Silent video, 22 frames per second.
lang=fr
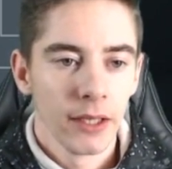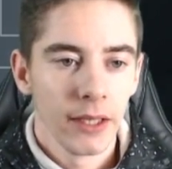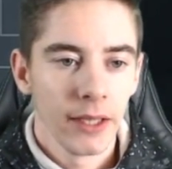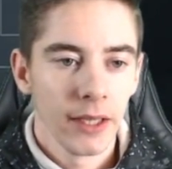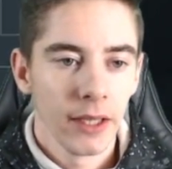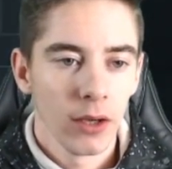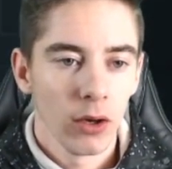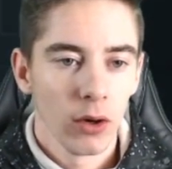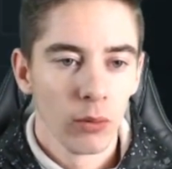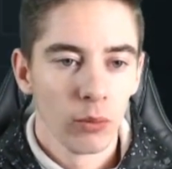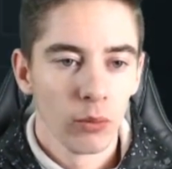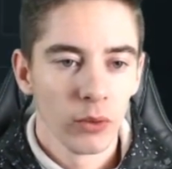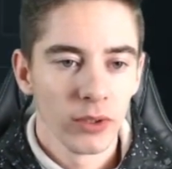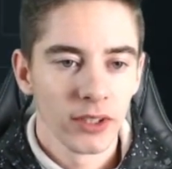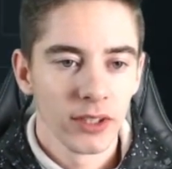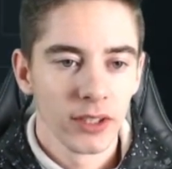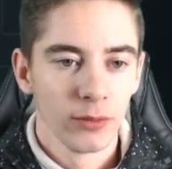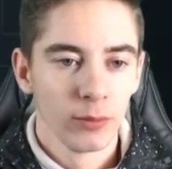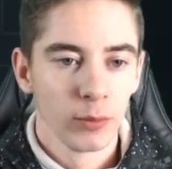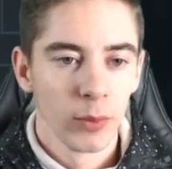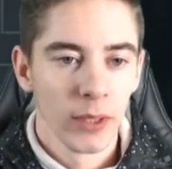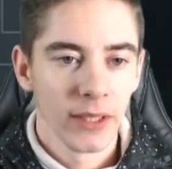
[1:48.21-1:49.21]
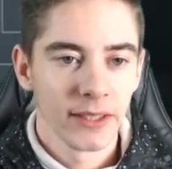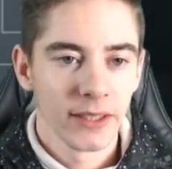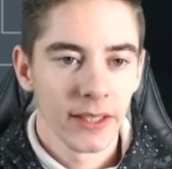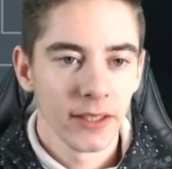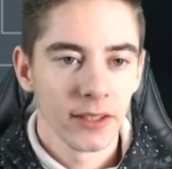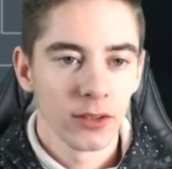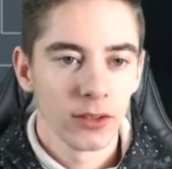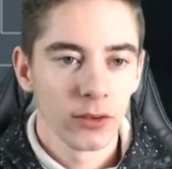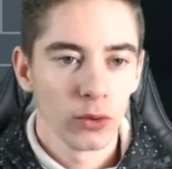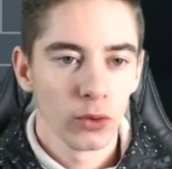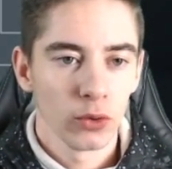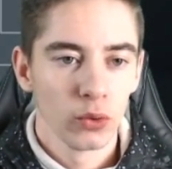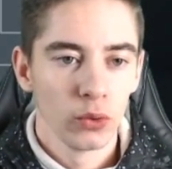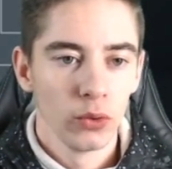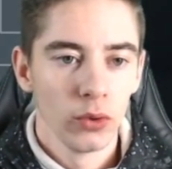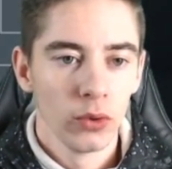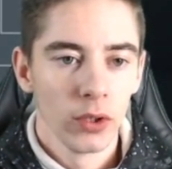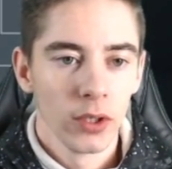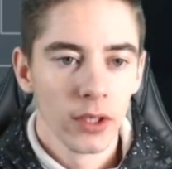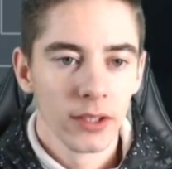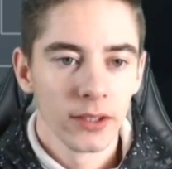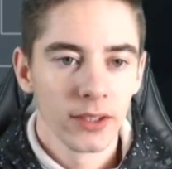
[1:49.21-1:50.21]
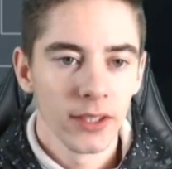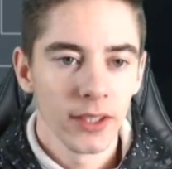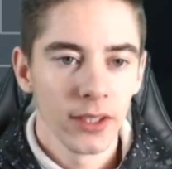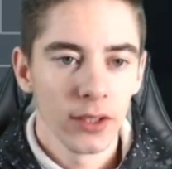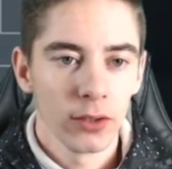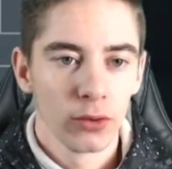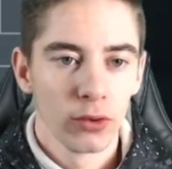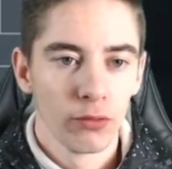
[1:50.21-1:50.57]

Et moi, ce qui m'intéresse surtout, c'est de